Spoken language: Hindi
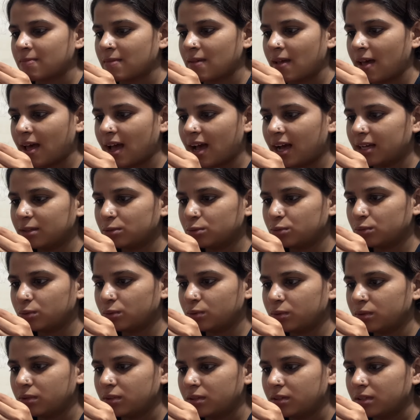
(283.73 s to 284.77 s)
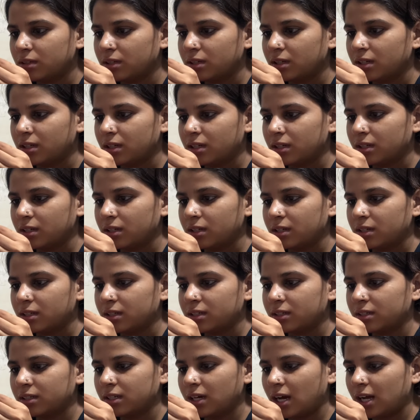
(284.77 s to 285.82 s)
है आंसू हम्म,
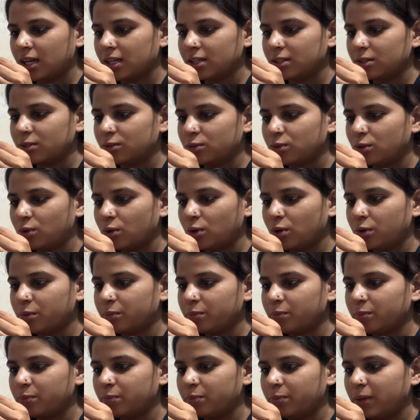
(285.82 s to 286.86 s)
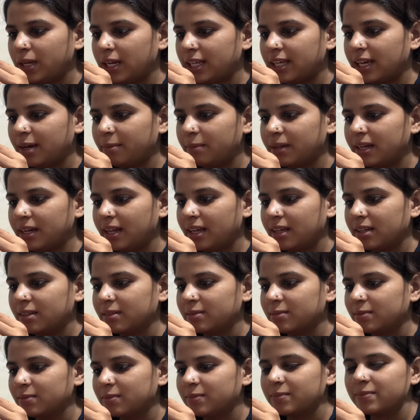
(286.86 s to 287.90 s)
कल दो मिल गया मैंने
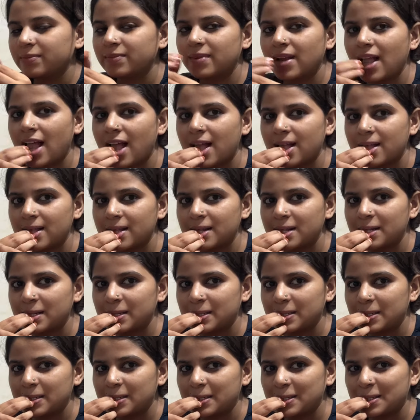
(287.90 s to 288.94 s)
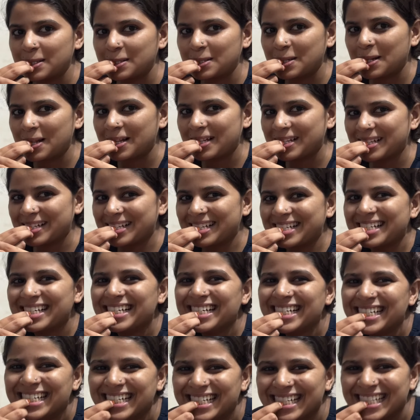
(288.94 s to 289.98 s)
कति राजी हो रही है
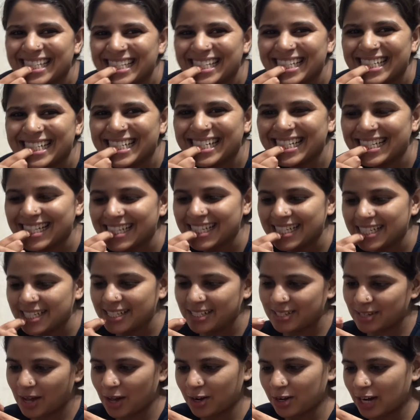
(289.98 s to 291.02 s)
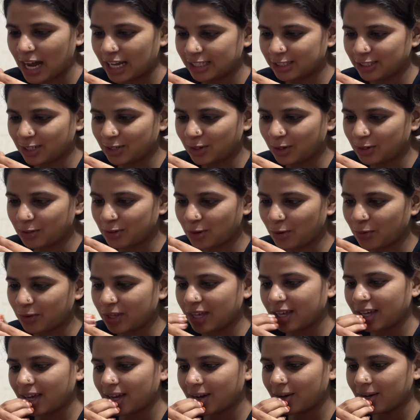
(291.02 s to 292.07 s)
यार राज्य को नहीं
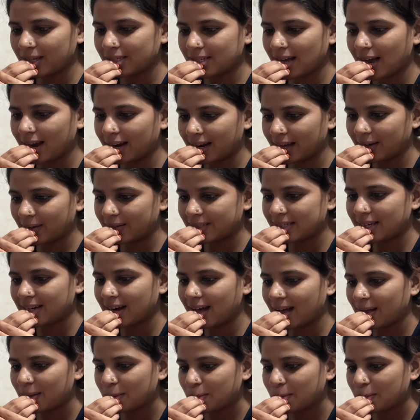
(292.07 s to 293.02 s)
होंगी कि कोई जाना को जना